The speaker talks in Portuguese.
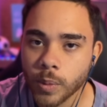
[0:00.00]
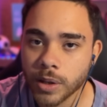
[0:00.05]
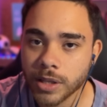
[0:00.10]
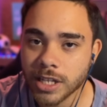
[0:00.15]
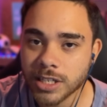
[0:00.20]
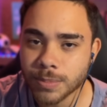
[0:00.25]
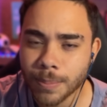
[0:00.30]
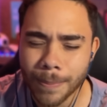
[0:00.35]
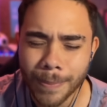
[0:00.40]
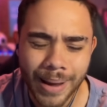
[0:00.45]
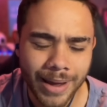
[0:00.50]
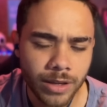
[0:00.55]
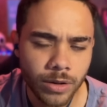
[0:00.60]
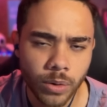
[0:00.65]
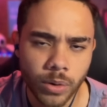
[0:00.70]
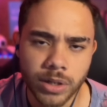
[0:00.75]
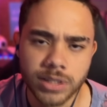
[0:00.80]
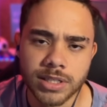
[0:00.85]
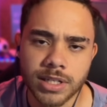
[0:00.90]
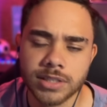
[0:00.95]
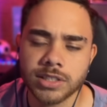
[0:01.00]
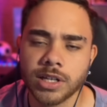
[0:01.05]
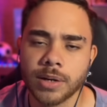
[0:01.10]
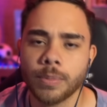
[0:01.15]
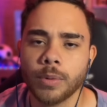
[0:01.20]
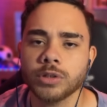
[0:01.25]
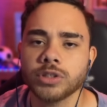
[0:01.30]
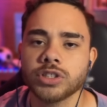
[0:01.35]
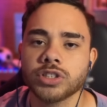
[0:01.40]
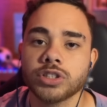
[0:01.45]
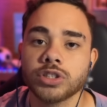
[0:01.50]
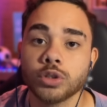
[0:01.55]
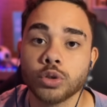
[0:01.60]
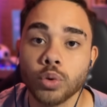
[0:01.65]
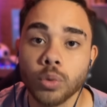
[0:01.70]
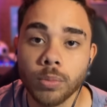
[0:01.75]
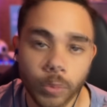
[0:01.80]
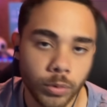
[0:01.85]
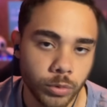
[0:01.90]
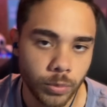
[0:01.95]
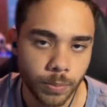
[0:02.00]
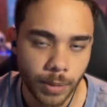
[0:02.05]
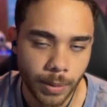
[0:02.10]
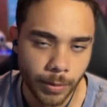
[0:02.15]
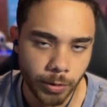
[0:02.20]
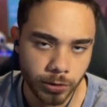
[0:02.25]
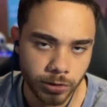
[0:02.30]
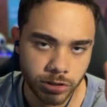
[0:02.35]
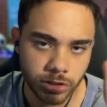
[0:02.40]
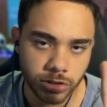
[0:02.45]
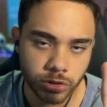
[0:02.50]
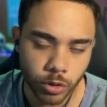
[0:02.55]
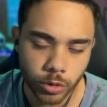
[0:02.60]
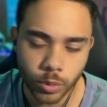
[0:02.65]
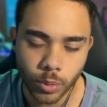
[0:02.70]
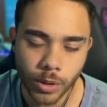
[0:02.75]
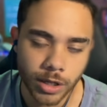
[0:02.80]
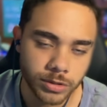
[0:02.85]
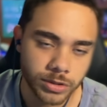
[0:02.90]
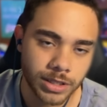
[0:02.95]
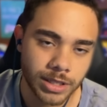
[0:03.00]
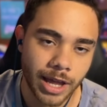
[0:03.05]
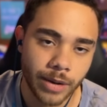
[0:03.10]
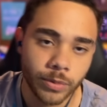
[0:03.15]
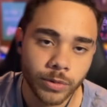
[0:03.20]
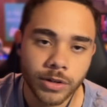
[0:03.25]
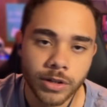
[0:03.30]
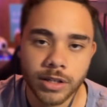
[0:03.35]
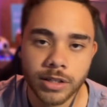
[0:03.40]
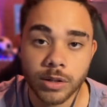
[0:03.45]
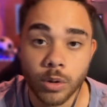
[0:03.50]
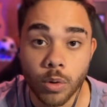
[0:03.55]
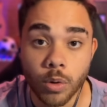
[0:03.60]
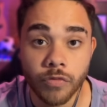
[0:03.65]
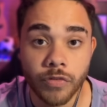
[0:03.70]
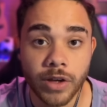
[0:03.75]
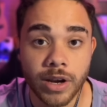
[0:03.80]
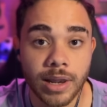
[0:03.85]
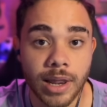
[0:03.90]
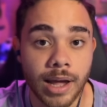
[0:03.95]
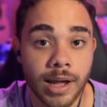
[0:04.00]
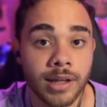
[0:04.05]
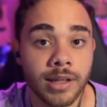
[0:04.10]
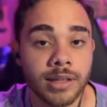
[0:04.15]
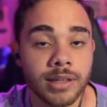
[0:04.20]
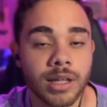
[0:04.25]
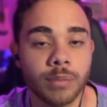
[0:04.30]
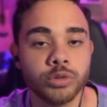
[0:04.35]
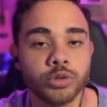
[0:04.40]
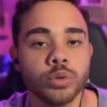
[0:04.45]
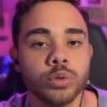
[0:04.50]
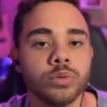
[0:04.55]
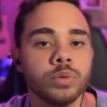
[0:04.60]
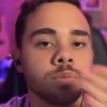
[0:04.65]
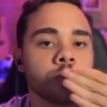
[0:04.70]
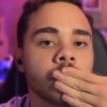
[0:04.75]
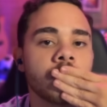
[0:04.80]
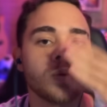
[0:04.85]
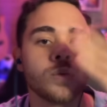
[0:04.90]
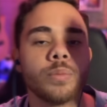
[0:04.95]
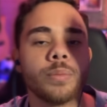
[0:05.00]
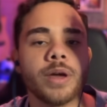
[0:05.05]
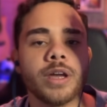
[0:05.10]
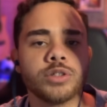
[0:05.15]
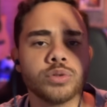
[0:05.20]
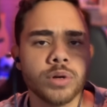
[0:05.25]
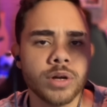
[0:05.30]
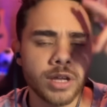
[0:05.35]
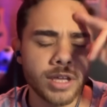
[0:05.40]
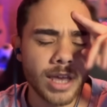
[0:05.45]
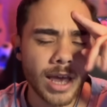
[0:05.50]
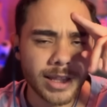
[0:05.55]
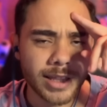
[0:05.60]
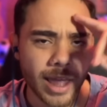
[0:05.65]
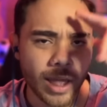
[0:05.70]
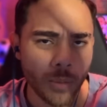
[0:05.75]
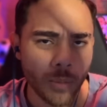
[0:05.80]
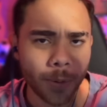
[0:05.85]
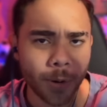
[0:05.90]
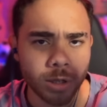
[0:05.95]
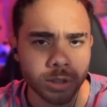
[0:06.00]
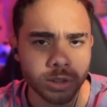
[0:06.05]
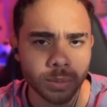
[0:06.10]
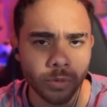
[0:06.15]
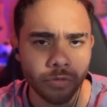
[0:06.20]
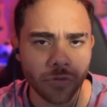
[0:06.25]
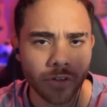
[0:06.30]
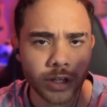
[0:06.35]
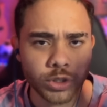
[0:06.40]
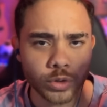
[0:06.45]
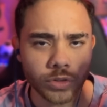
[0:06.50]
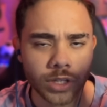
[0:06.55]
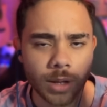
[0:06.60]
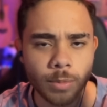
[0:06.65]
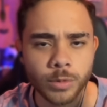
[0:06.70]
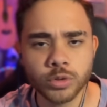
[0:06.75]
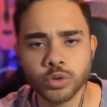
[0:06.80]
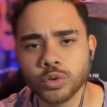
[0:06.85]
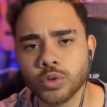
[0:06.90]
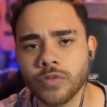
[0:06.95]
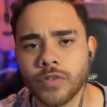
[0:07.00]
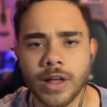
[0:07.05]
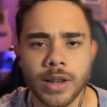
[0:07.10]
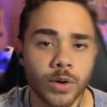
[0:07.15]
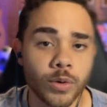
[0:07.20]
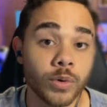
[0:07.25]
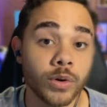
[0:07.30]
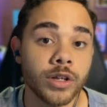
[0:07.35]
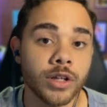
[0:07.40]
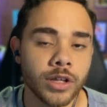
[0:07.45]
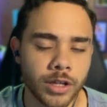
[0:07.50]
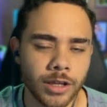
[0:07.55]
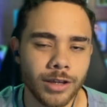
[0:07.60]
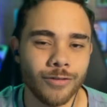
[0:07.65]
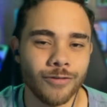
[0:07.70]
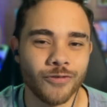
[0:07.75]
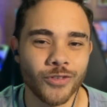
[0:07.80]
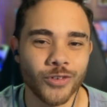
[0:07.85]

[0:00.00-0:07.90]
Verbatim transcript: uma das maiores casas de apostas do mundo para maiores de 18 anos, claro. Então confere lá. Tamo junto, um beijo e até o próximo vídeo. Tamo junto, valeu e